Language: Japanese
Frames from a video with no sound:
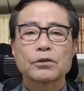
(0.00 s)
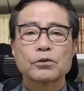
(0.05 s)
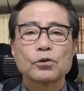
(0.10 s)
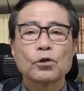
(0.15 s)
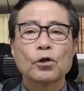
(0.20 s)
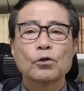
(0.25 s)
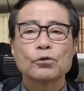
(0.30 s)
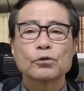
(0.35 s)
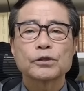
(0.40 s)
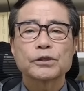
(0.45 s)

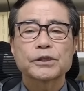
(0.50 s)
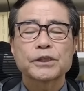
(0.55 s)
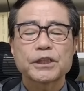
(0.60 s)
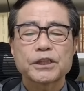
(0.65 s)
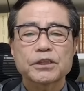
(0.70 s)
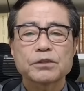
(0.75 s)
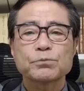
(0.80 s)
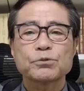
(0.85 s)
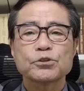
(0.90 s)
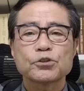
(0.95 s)
の
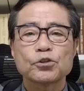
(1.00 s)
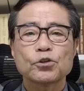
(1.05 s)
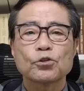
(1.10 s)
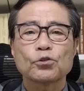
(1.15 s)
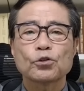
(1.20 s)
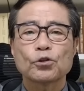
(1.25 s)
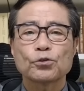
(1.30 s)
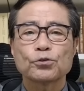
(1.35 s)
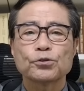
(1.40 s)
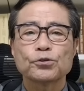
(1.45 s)
実務
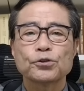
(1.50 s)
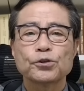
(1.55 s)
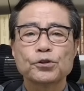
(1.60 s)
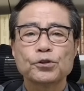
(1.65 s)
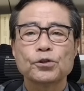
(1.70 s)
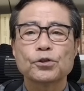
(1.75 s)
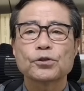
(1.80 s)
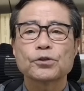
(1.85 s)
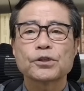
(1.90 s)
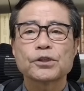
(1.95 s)
上の
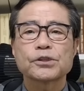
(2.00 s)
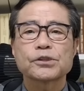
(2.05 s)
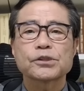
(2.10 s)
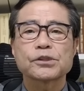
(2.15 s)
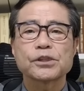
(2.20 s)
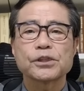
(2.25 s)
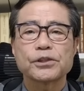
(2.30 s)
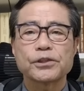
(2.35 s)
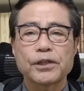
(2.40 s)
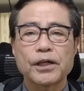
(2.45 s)
運用に
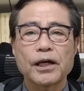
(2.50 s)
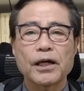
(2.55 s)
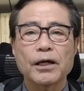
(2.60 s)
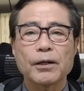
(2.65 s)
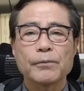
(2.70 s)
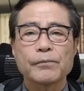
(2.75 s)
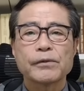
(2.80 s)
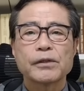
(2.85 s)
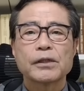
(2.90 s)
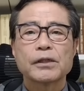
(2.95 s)
つい
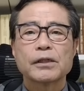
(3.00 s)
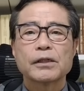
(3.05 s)
て、